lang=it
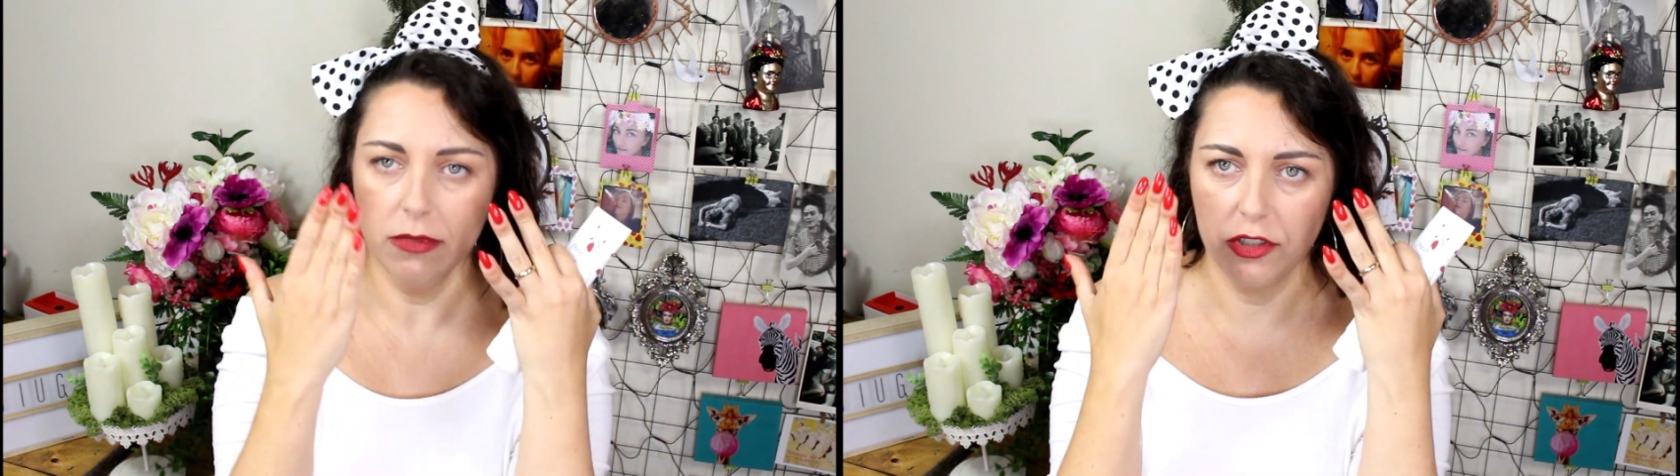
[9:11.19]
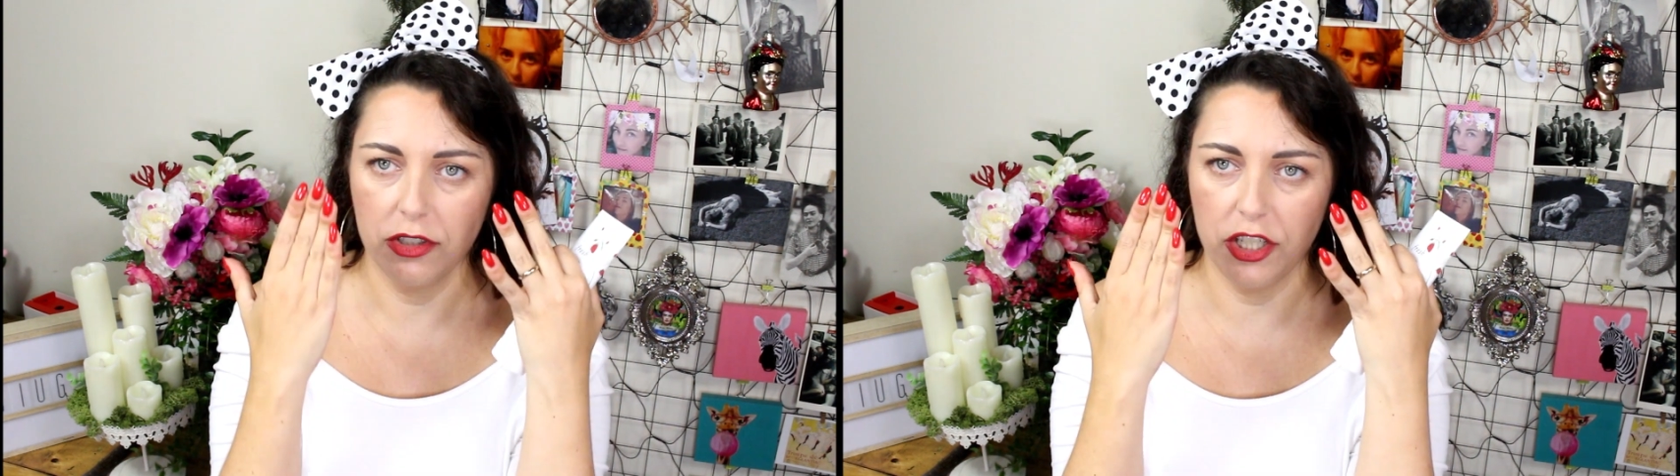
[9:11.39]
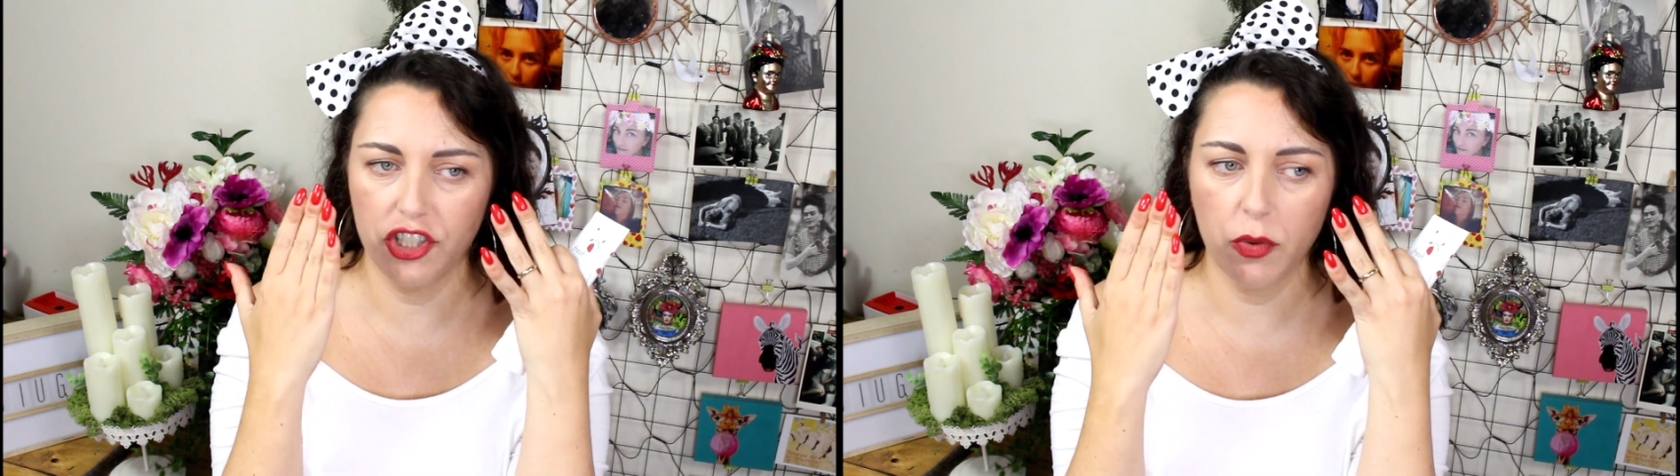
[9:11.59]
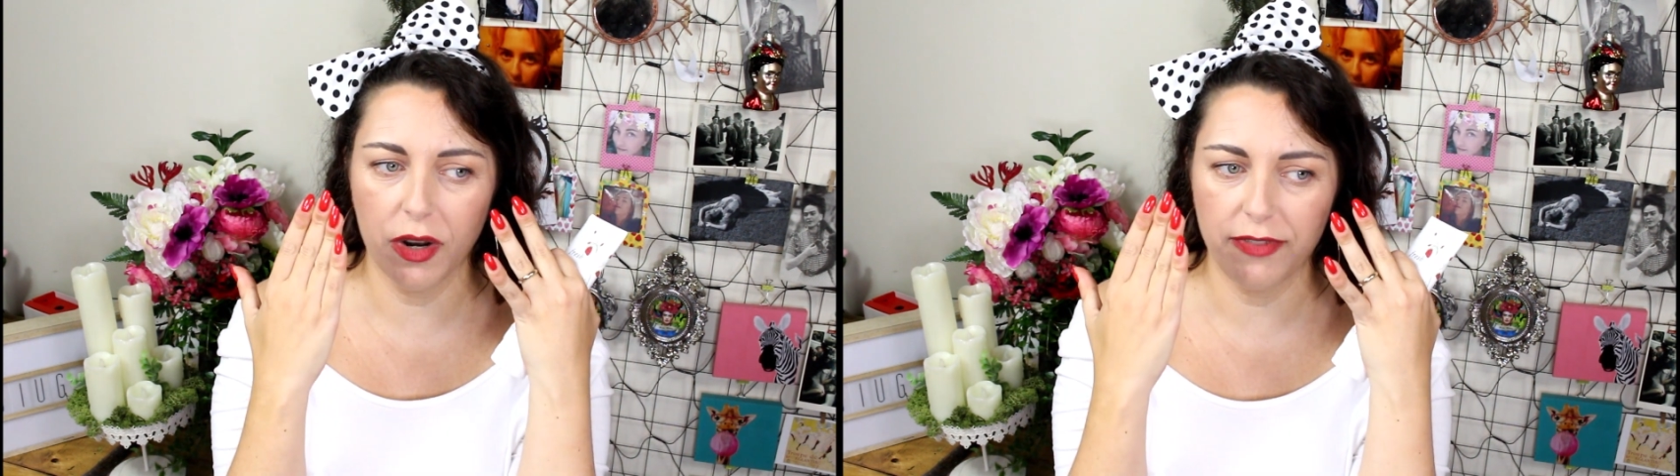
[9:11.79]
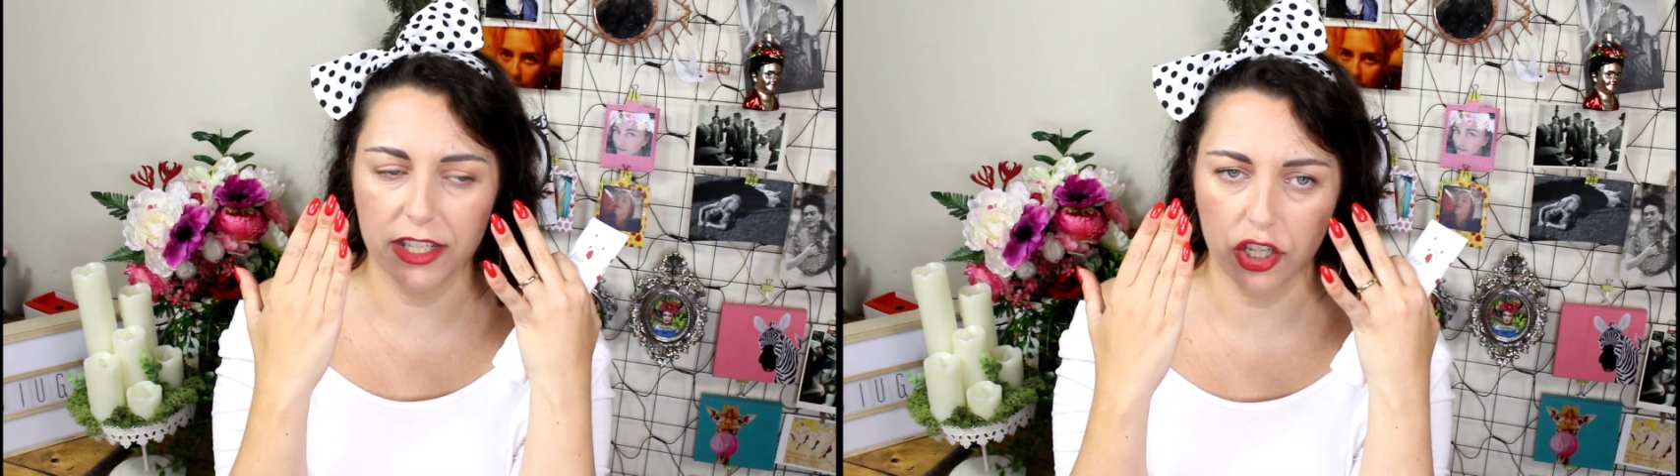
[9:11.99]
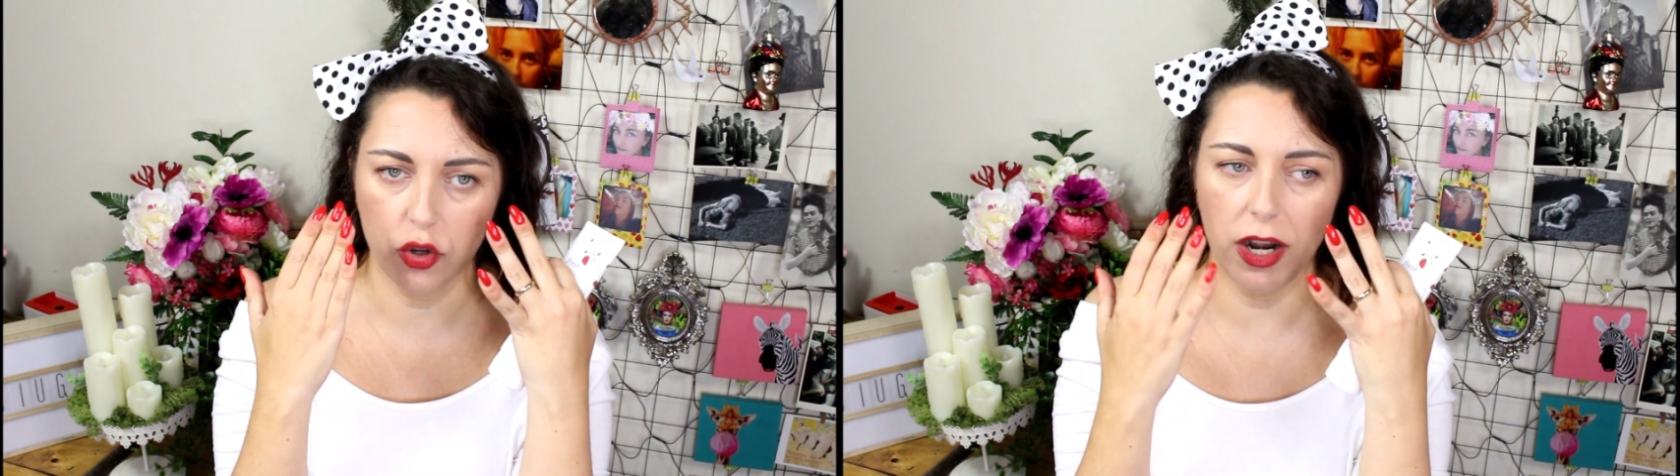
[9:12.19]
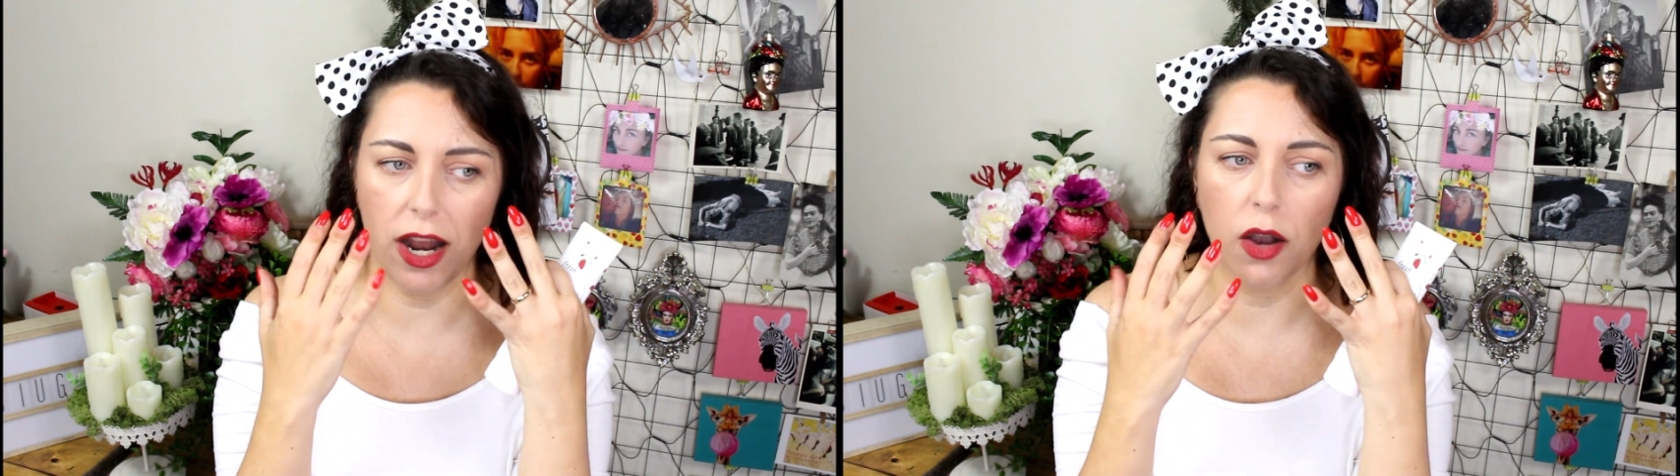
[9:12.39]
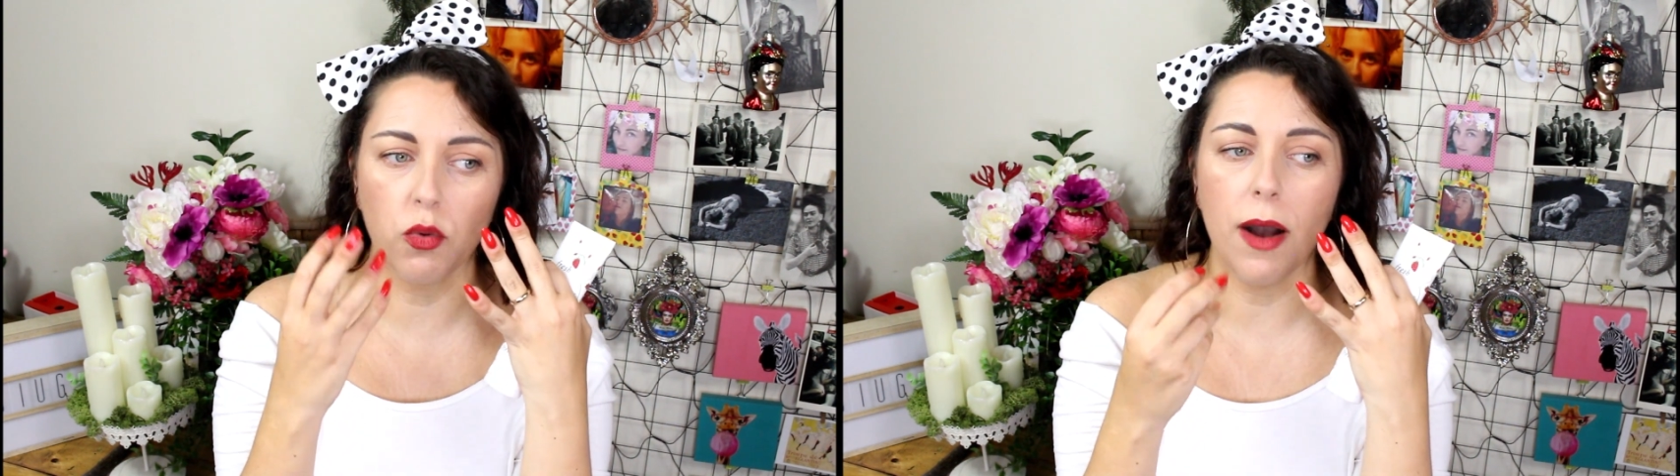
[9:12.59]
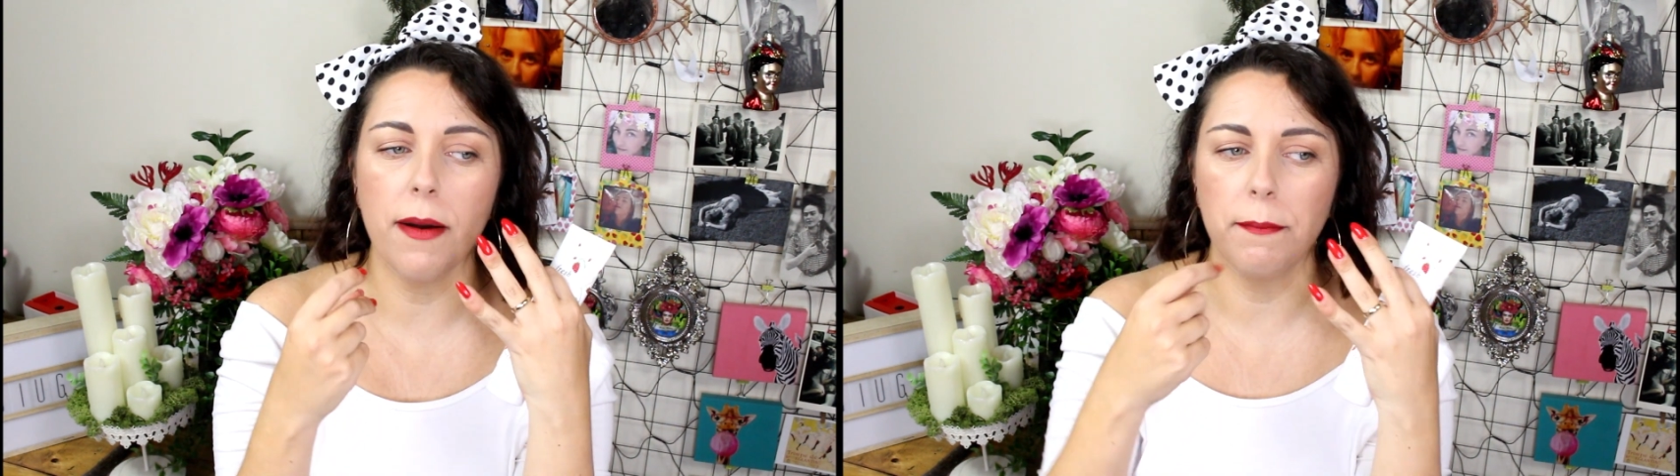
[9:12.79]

si sciacqua la faccia con l'acqua,